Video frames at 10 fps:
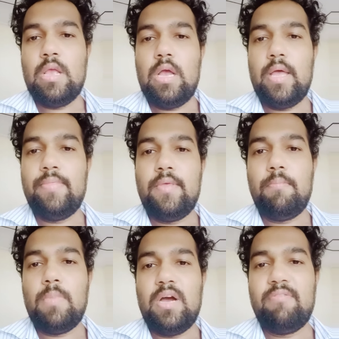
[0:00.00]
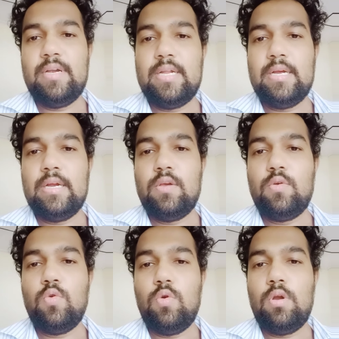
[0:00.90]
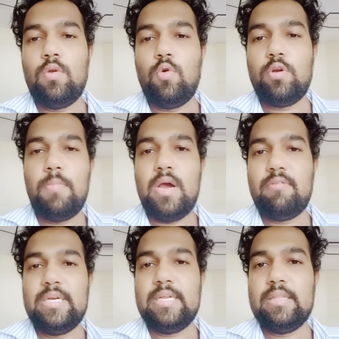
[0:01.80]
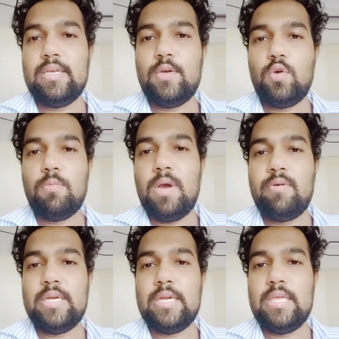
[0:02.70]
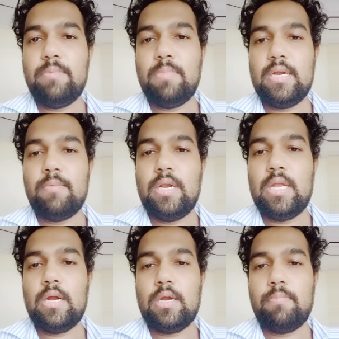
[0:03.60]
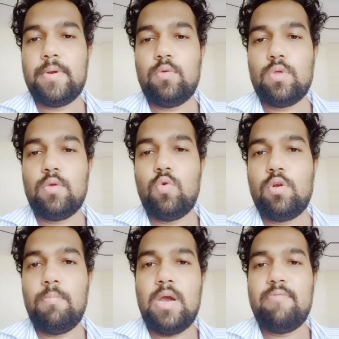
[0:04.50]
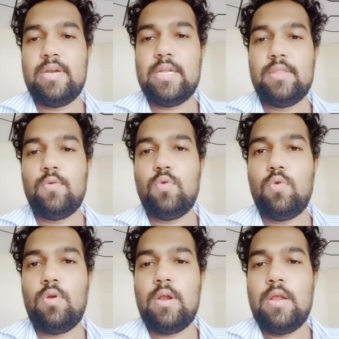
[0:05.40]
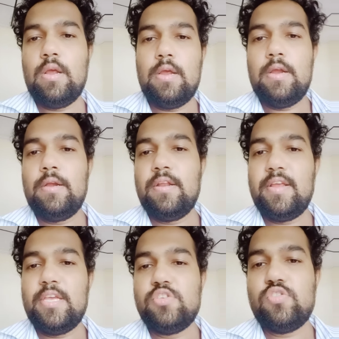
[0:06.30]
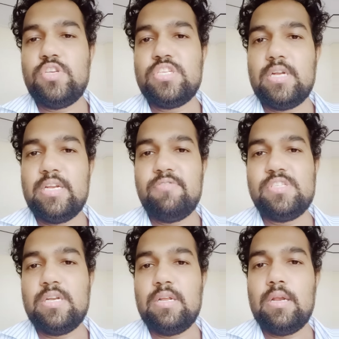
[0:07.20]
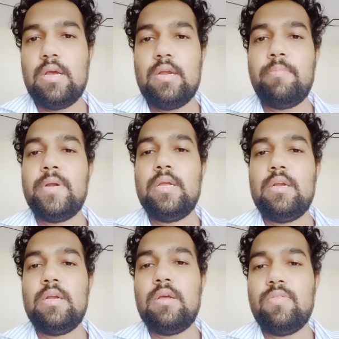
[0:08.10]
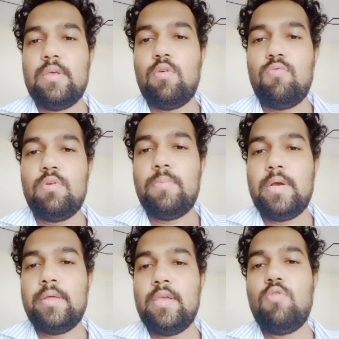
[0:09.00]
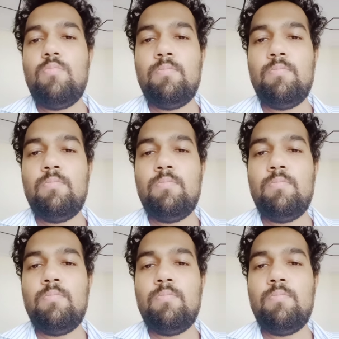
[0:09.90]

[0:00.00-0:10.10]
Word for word: அந்த மாவட்டங்களுக்குள் ஒரு மாவட்டத்துக்கு ஒரு மாவட்ட நீதிமன்றம் அல்ல காணப்படுவது ஒரு மாவட்டத்துக்குள் நிறைய ஜுடிஷியல் டிவிஷன்கள் காணப்படுகின்றன அந்த ஒவ்வொரு பகுதிக்கும்